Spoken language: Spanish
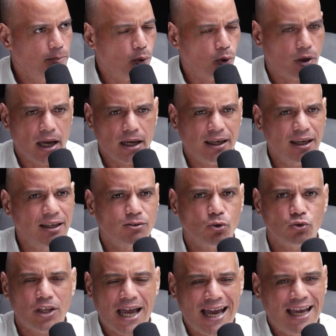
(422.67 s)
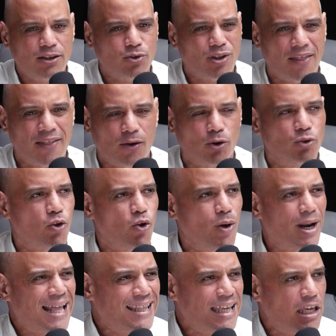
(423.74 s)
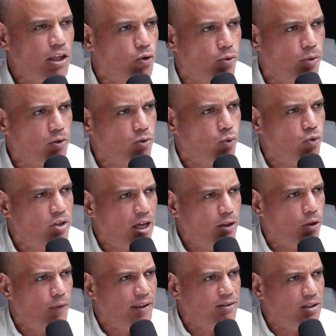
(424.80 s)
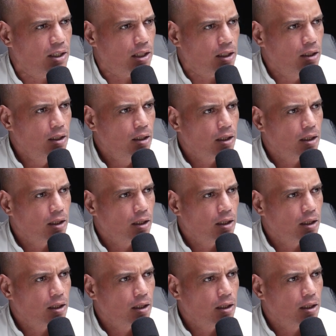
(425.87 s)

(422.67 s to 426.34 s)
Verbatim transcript: Porque aquí eso se ha hecho desde cuando yo era niño, yo he escuchado decir